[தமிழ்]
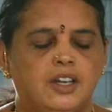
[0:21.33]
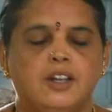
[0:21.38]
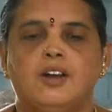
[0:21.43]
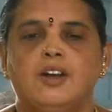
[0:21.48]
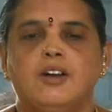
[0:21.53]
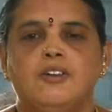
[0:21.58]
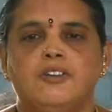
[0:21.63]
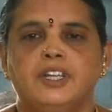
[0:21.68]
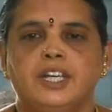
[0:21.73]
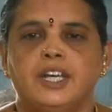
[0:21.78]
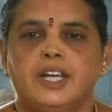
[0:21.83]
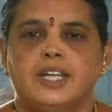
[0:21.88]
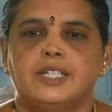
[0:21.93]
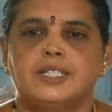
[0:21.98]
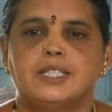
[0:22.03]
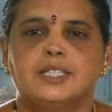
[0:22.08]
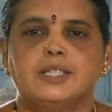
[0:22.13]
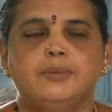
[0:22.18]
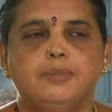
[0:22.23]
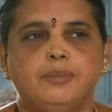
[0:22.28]
நான் ஆவடி
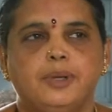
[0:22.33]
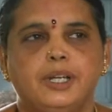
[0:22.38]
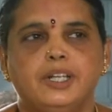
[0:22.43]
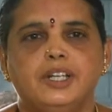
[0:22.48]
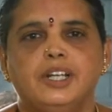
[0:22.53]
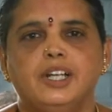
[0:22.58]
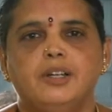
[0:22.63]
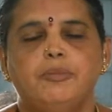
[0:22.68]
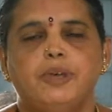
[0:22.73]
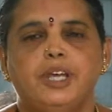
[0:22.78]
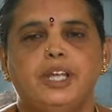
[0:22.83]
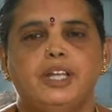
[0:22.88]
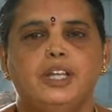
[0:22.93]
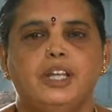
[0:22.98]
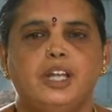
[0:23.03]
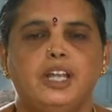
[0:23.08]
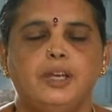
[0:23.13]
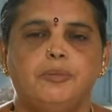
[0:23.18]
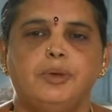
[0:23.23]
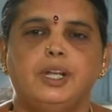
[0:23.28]
அரசு பெண்கள்
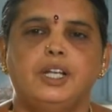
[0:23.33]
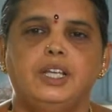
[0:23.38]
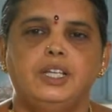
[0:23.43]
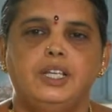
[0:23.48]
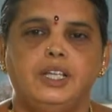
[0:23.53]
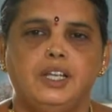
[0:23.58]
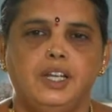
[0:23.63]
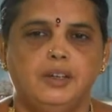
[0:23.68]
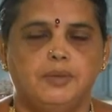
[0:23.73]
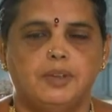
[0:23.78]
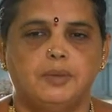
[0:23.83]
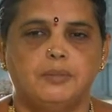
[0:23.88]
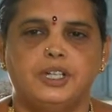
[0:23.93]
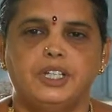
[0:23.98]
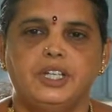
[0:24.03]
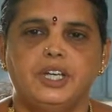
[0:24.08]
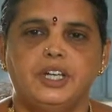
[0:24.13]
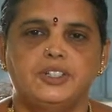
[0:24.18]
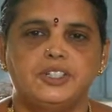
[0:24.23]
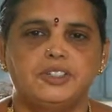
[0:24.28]
மேல்நிலை பள்ளியில்
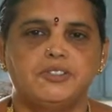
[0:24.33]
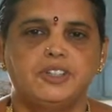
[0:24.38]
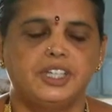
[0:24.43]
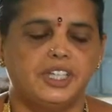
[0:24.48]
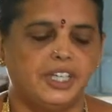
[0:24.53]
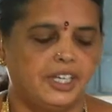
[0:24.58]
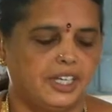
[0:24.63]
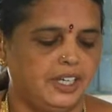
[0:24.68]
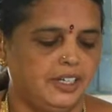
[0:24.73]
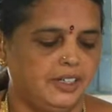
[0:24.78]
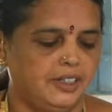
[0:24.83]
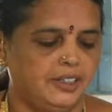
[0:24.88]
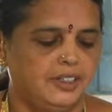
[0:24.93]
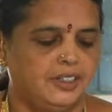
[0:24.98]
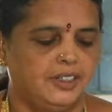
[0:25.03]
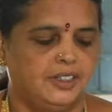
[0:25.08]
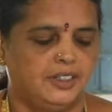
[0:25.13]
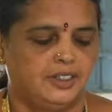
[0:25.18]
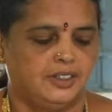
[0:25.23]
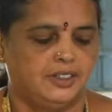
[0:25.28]
பணியாற்றி வருகிறேன்
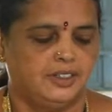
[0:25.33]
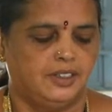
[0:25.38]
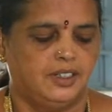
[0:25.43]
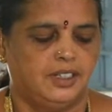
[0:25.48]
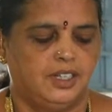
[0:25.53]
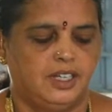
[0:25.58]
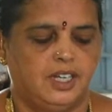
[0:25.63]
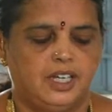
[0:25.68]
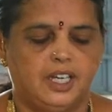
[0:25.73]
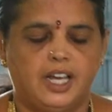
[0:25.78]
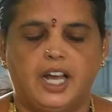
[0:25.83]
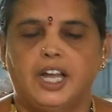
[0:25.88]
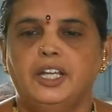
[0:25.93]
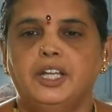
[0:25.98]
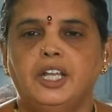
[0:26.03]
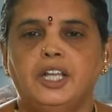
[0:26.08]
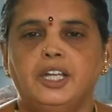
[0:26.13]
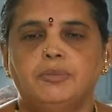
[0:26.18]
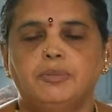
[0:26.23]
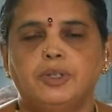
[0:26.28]
கண்
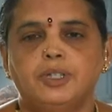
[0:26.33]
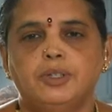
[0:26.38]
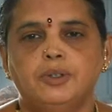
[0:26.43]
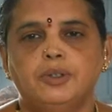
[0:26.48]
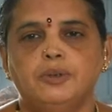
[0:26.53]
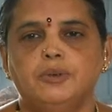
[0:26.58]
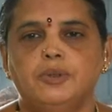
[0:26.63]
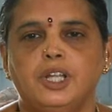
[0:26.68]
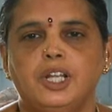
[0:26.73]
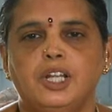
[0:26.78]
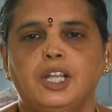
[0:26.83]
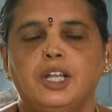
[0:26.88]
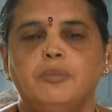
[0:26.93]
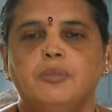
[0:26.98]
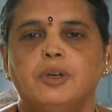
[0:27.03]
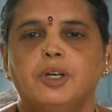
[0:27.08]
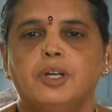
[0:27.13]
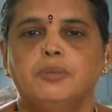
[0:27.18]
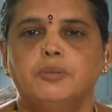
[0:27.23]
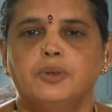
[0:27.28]
என்பது உடலில்
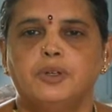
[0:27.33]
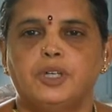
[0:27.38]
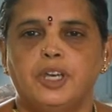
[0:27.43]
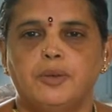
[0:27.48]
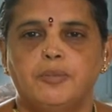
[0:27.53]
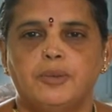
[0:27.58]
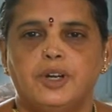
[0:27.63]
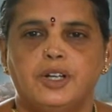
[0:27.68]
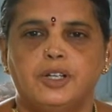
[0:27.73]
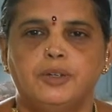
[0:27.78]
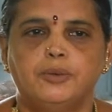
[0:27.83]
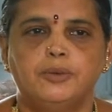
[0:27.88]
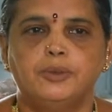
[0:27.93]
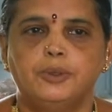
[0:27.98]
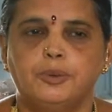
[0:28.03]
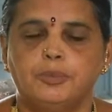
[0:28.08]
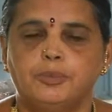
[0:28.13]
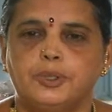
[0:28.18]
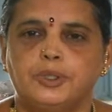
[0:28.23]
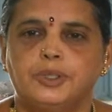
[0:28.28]
மிக முக்கியமான
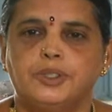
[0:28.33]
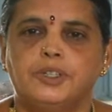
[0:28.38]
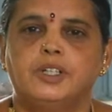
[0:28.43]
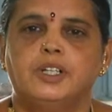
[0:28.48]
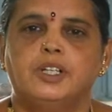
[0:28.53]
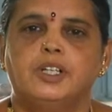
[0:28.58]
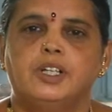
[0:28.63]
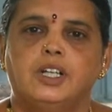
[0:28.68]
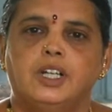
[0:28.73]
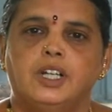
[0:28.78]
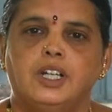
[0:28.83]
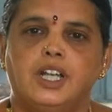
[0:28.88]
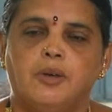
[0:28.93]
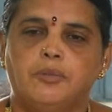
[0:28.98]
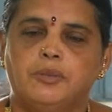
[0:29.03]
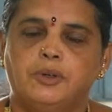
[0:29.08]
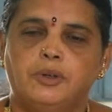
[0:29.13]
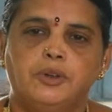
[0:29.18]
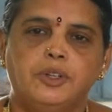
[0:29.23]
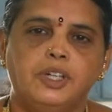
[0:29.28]
உறுப்பு
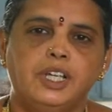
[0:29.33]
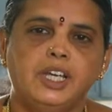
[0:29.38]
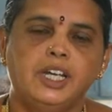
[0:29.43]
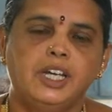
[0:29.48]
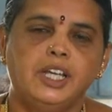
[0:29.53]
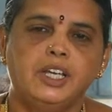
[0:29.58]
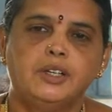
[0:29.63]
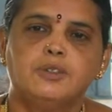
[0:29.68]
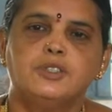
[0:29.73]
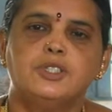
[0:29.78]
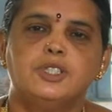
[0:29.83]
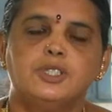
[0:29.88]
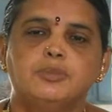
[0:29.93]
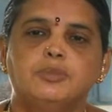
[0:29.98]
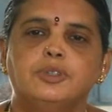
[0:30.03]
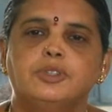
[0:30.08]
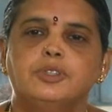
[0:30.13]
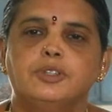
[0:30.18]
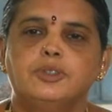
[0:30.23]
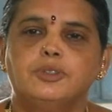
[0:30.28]
நாம் குழந்தைகளை
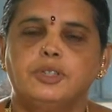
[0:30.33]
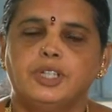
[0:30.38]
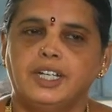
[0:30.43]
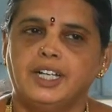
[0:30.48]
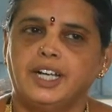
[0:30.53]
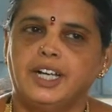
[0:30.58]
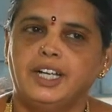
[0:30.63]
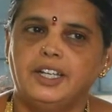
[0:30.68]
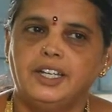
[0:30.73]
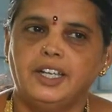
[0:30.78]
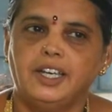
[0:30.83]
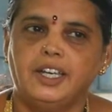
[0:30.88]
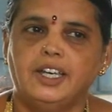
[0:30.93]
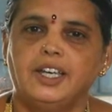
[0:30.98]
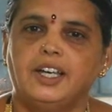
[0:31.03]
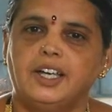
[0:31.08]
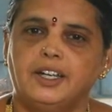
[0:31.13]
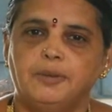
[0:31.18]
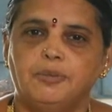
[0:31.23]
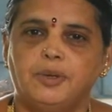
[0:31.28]
கொஞ்சும் போது கூட கண்ணே
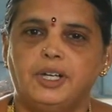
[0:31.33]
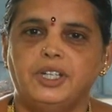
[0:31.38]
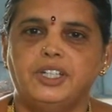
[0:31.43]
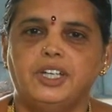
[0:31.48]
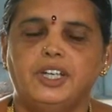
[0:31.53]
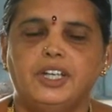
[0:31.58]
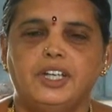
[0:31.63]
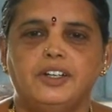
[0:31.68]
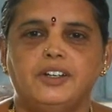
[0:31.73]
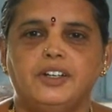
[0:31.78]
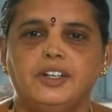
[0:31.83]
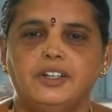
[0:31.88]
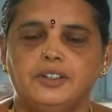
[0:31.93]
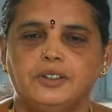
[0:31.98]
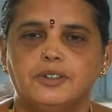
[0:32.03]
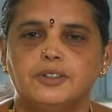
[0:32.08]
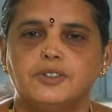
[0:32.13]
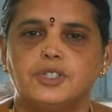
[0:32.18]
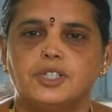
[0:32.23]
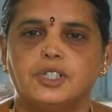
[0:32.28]
கண்மணியே என்று
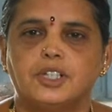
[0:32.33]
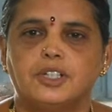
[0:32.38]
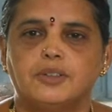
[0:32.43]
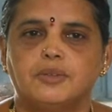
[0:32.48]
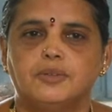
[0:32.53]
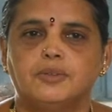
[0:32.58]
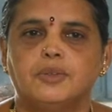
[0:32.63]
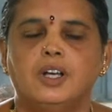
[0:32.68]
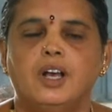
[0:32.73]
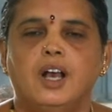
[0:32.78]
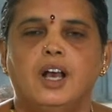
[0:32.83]
கொஞ்சுகிறோம்